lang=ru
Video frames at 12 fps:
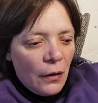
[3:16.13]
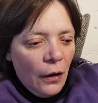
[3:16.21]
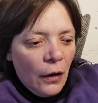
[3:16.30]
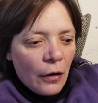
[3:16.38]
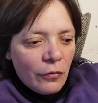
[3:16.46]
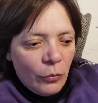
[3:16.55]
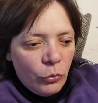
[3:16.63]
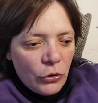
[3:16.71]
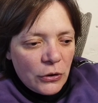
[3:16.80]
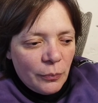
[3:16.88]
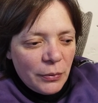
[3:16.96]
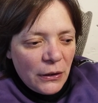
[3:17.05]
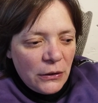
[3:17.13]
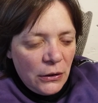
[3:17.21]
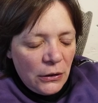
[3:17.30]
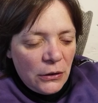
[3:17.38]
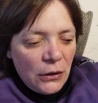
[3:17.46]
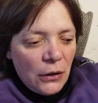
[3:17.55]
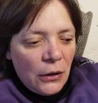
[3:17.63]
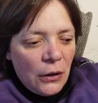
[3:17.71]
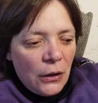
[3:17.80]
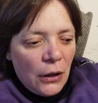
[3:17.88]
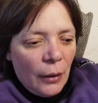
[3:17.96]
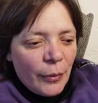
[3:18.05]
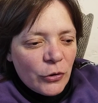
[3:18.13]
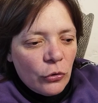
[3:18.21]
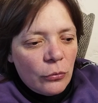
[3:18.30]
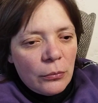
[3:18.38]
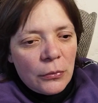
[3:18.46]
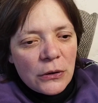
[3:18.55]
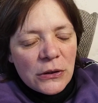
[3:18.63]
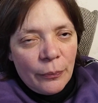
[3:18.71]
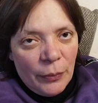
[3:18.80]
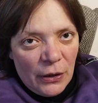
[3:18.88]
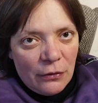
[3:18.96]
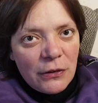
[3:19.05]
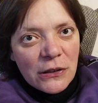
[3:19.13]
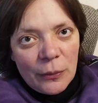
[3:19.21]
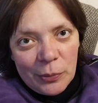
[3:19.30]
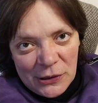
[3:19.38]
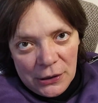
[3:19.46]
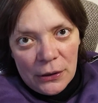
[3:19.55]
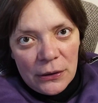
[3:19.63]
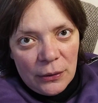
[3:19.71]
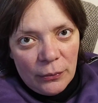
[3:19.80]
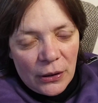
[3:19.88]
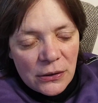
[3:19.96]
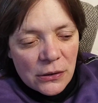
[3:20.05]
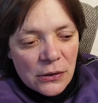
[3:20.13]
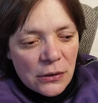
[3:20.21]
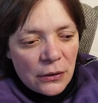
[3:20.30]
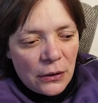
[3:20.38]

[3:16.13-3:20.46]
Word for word: а как вы будете платить, а потом за первый и за последний месяц?